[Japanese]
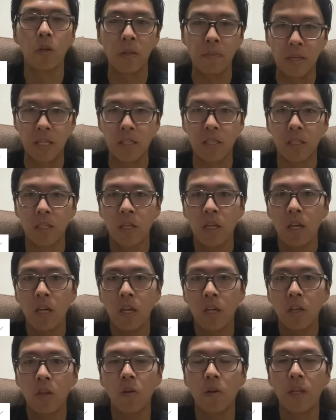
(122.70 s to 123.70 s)
ます。
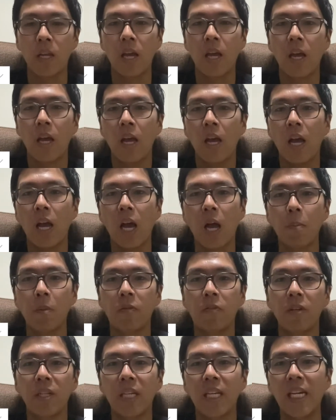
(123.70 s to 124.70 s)
今日はね、I'm
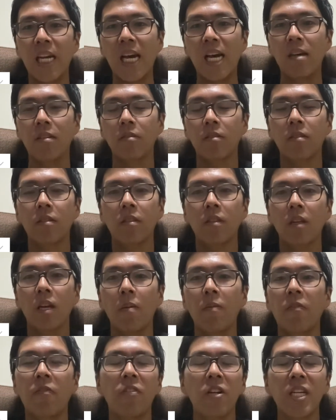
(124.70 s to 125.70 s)
freaking out,
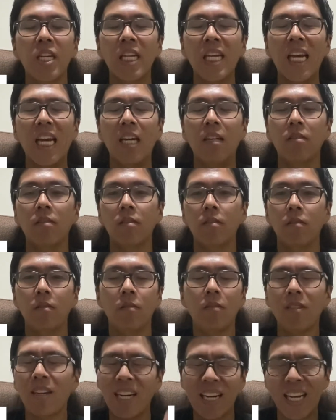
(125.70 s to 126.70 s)
I'm freaking out,
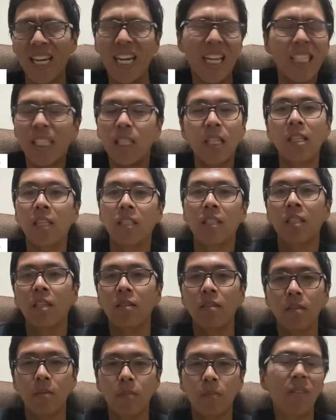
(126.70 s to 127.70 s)
わーってなっ
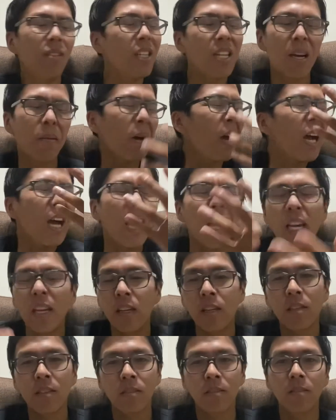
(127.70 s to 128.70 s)
ちゃう。もうやば
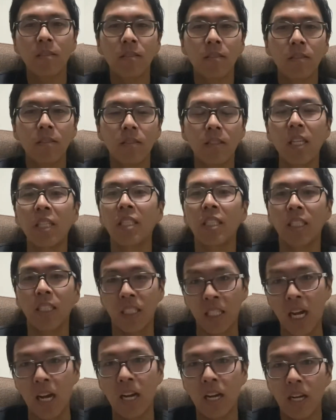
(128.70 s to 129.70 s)
いで
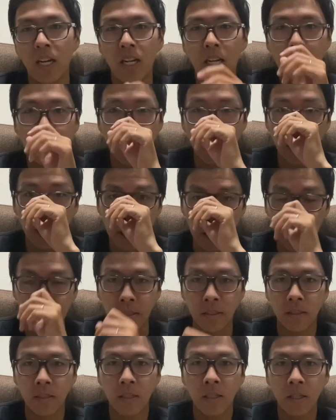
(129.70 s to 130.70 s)
した。は
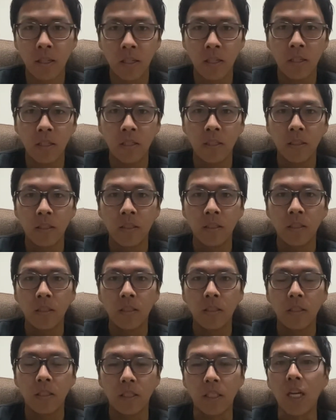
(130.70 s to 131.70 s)
い。
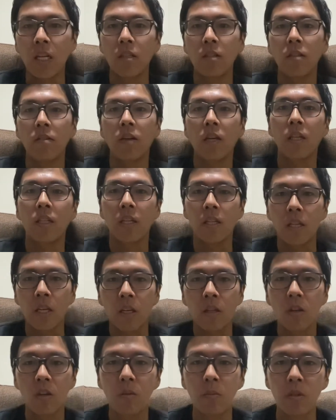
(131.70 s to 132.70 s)
さあ、というわけで
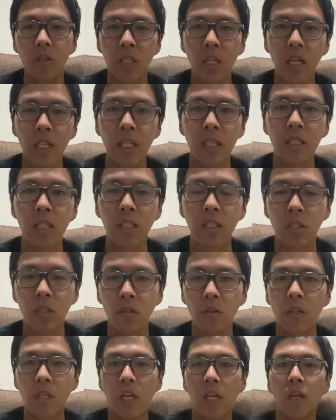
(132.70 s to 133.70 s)
ね、今日もいかがだったで
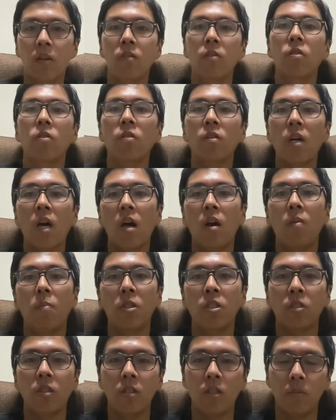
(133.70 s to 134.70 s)
しょうかこの動画が
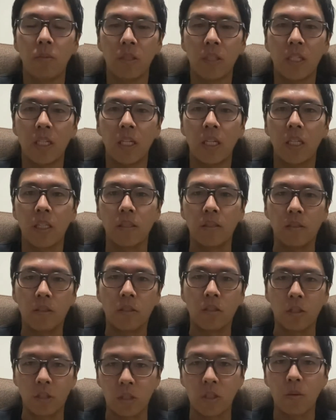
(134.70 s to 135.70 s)
面白いと思ったら、
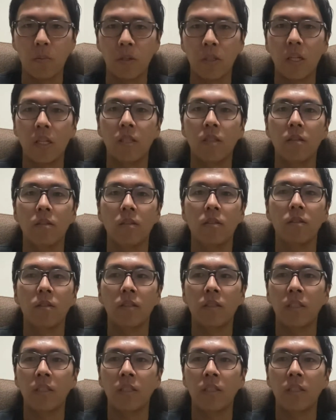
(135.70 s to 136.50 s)
グッドボタンと